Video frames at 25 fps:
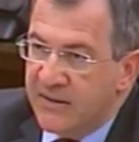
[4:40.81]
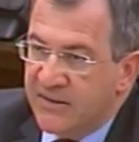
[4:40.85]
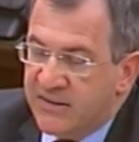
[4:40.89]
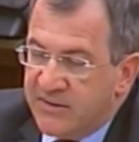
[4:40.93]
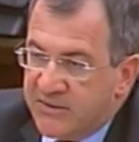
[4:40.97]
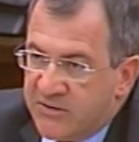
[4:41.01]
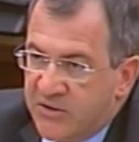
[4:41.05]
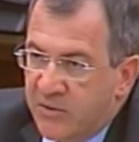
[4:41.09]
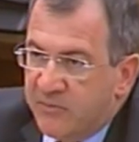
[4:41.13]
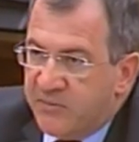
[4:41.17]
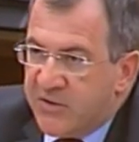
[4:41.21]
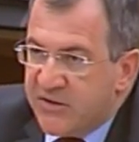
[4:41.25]

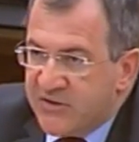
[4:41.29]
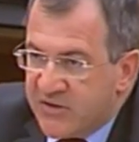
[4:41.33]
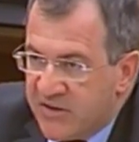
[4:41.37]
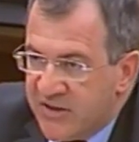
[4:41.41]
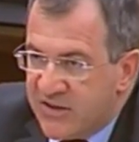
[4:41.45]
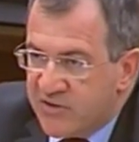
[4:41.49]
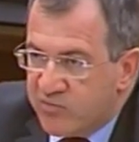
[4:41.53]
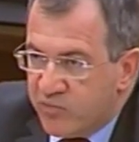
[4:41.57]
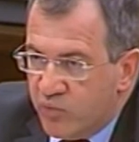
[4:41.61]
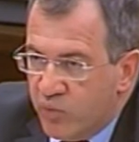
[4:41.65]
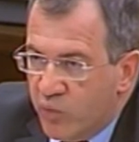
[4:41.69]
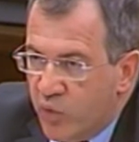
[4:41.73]
son
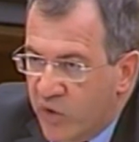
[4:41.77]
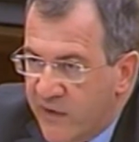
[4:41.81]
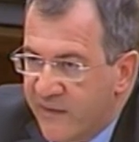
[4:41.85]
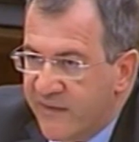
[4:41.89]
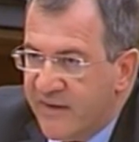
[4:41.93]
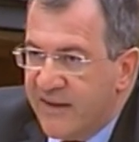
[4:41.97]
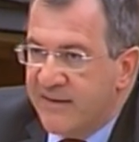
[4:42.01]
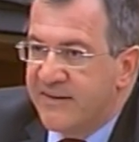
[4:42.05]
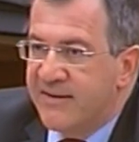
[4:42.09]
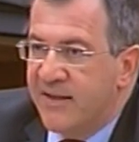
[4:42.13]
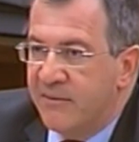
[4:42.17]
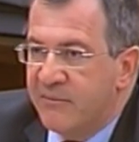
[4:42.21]
personas muy
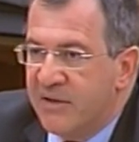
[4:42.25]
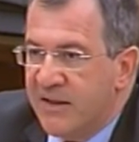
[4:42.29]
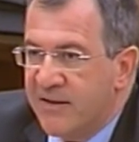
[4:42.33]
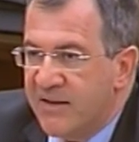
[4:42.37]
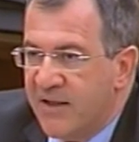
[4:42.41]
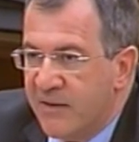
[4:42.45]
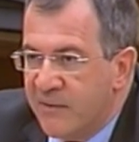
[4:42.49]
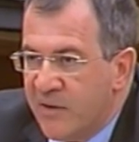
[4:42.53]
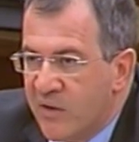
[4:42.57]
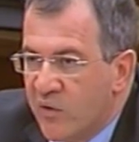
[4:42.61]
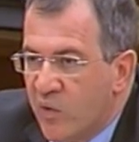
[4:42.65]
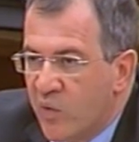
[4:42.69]

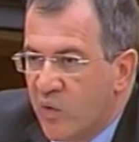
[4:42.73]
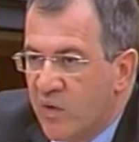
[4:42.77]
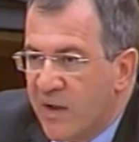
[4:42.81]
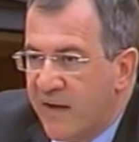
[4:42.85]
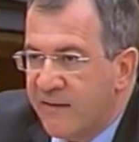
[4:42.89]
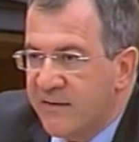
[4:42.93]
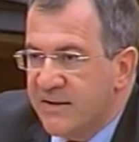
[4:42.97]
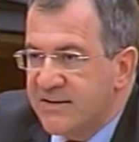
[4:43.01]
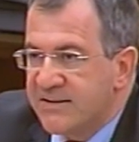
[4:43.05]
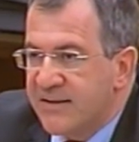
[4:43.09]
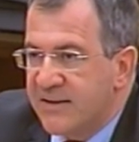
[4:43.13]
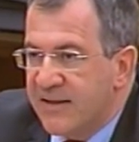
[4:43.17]
directamente
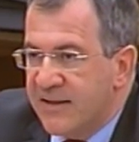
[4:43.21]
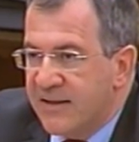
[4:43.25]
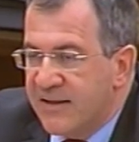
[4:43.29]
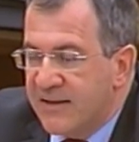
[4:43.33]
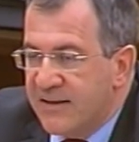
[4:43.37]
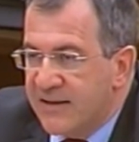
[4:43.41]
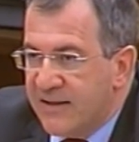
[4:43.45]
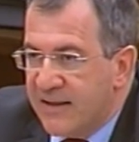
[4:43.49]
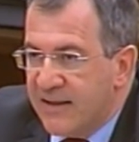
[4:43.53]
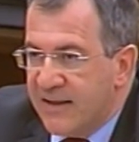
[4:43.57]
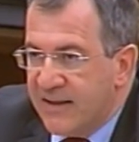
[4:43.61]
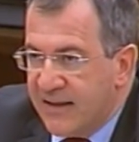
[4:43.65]
vinculadas
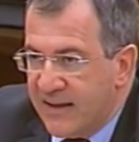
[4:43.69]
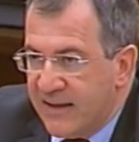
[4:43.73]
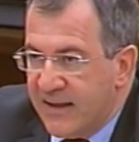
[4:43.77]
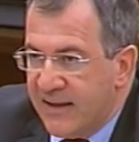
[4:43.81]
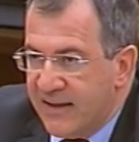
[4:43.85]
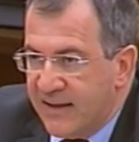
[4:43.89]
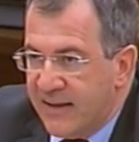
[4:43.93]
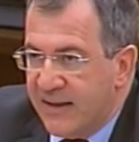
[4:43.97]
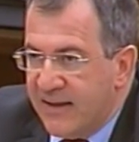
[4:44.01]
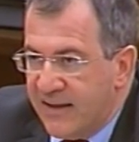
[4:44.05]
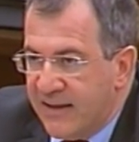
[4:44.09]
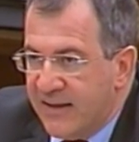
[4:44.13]
a,
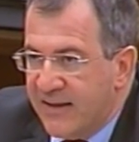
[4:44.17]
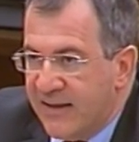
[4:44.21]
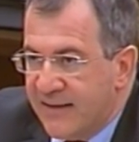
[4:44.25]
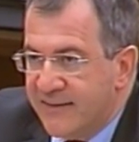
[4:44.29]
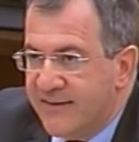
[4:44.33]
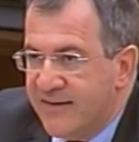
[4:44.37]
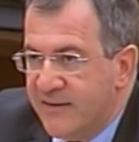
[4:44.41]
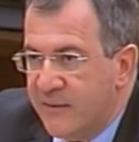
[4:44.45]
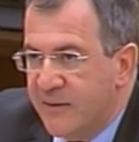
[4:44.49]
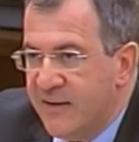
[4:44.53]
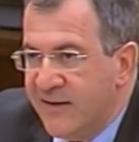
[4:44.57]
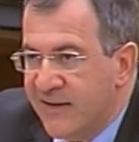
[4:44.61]
la
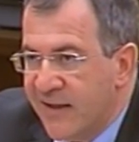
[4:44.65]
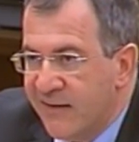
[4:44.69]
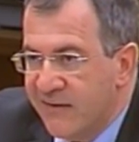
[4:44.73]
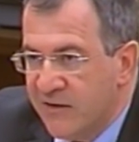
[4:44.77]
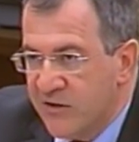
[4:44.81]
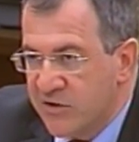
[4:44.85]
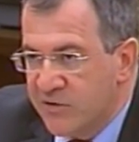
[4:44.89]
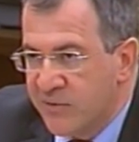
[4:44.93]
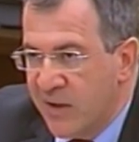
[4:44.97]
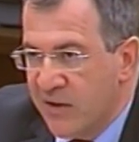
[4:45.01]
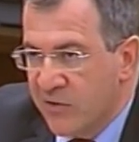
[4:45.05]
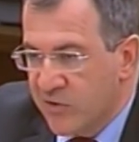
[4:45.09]
actividad de
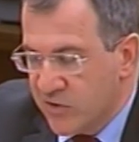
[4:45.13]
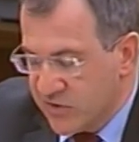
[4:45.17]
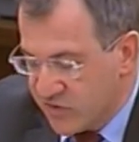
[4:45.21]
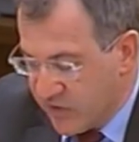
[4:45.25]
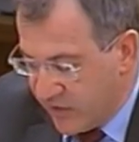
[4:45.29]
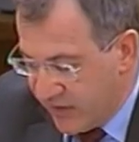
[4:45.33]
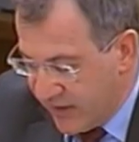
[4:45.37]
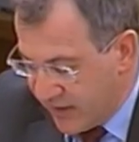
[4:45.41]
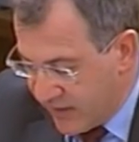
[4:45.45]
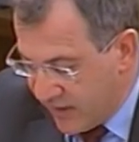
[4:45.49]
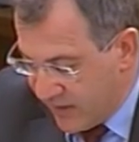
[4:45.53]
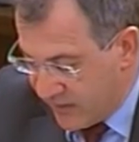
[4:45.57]
los bancos de
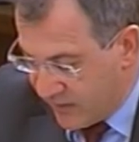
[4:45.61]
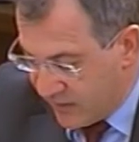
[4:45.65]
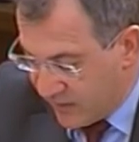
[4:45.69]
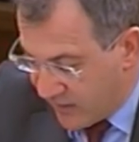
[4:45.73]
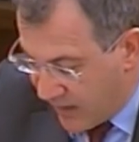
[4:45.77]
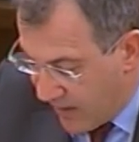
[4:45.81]
origen,